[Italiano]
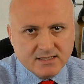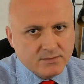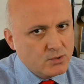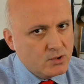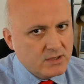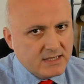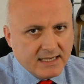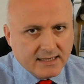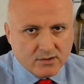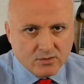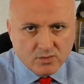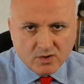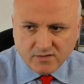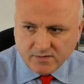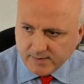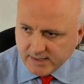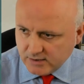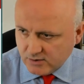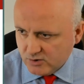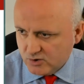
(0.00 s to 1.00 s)
di sfruttare un
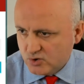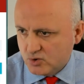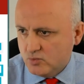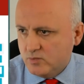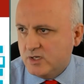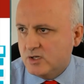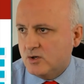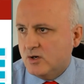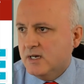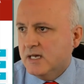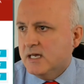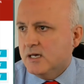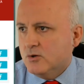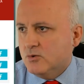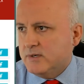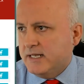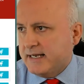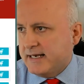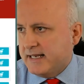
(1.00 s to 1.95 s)
movimento subito, una